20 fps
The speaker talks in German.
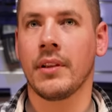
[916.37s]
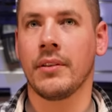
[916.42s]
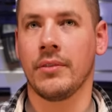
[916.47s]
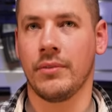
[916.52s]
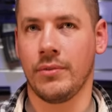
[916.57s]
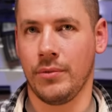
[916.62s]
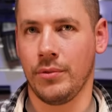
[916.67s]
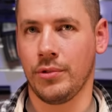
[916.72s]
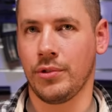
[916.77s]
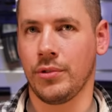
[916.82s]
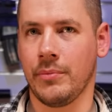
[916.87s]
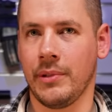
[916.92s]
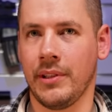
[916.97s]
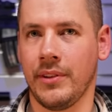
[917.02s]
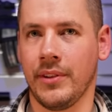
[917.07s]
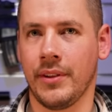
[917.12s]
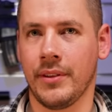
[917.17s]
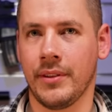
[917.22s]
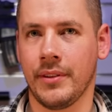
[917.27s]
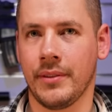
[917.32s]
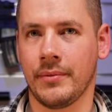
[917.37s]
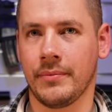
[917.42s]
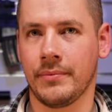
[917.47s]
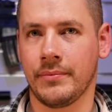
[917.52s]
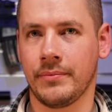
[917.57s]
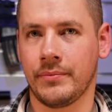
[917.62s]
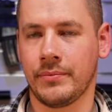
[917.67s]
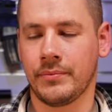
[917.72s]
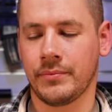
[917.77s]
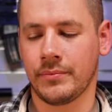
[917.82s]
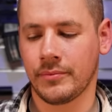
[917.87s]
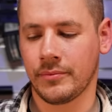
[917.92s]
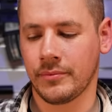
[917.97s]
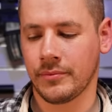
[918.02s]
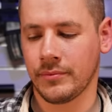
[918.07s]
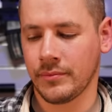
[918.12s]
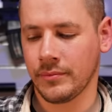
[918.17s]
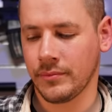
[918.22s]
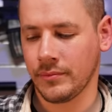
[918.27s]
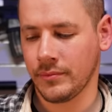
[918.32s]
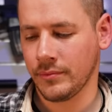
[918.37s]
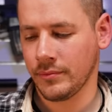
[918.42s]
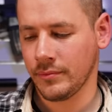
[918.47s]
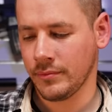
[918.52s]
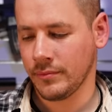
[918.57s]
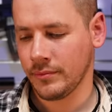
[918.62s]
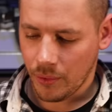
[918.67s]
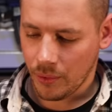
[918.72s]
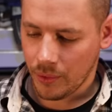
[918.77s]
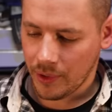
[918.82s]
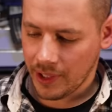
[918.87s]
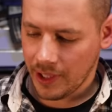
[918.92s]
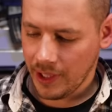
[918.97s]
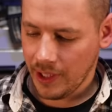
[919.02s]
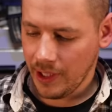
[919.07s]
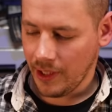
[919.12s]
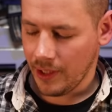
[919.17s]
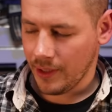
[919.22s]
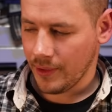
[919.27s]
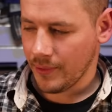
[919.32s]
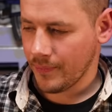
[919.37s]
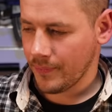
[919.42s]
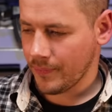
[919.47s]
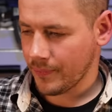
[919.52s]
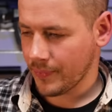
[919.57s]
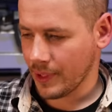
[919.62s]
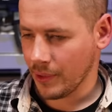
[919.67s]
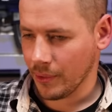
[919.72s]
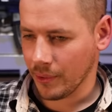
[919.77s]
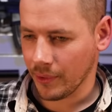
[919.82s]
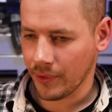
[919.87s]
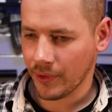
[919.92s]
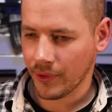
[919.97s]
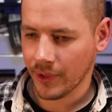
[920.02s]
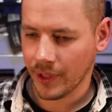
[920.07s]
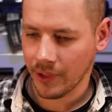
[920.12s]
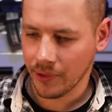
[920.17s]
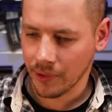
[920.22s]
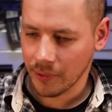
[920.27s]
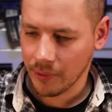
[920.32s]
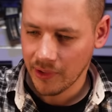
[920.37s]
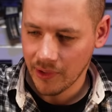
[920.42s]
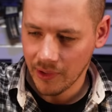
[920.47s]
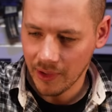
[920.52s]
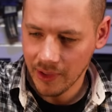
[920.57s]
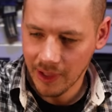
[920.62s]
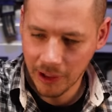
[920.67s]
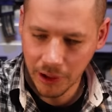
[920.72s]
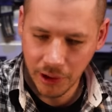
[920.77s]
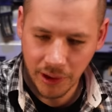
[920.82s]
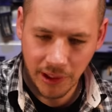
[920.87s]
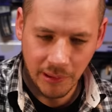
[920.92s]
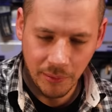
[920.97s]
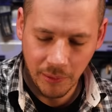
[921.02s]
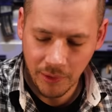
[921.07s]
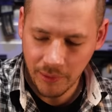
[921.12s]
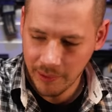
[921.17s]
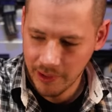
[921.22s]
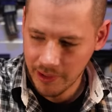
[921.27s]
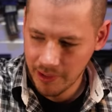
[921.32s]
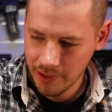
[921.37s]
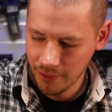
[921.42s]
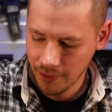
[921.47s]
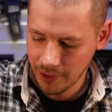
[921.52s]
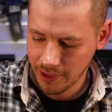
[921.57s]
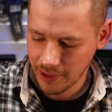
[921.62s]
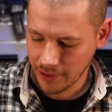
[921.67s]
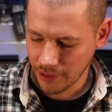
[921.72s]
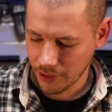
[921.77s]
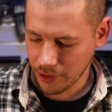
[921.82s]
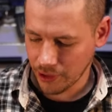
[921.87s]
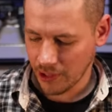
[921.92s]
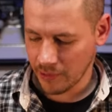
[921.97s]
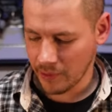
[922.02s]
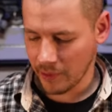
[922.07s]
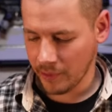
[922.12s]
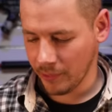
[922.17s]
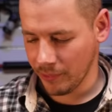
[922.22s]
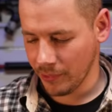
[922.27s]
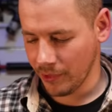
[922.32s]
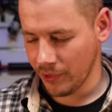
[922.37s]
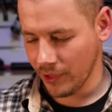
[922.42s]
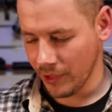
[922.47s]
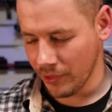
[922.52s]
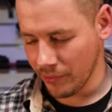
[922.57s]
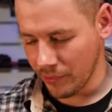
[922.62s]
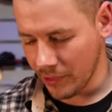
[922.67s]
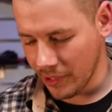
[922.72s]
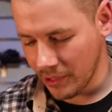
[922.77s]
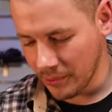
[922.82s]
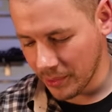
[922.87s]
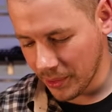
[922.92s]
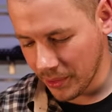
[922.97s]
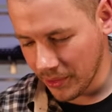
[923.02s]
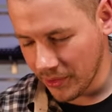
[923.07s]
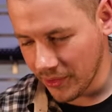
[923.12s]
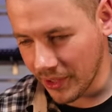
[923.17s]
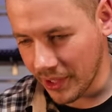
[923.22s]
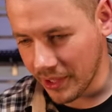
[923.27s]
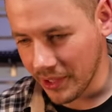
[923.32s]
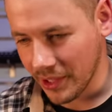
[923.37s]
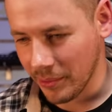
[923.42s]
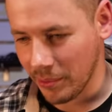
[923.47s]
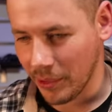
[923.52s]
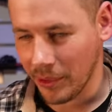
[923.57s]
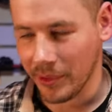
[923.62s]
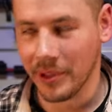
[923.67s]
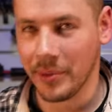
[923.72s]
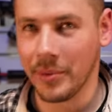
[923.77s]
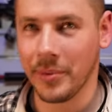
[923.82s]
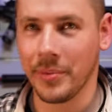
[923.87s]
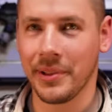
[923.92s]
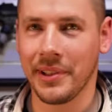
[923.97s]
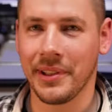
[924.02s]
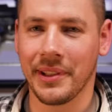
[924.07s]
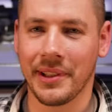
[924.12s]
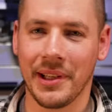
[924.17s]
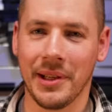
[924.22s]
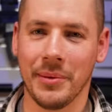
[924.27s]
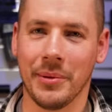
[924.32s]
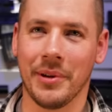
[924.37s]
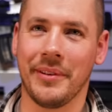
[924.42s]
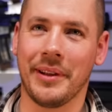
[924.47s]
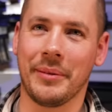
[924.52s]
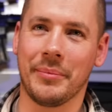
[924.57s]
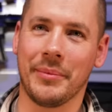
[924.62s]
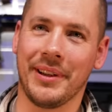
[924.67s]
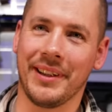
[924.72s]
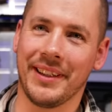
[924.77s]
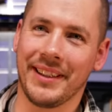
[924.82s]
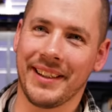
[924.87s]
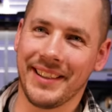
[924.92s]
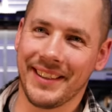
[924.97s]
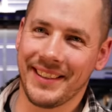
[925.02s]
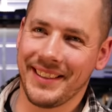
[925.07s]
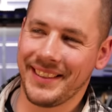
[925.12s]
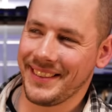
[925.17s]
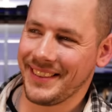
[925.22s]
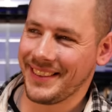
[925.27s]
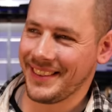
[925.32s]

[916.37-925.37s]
So schon besser, ne? Okay. Jungs, also ein bisschen nachstellen muss man theoretisch, aber man muss sie dafür einmal auseinanderbauen, damit man den Kleber wegmachen kann.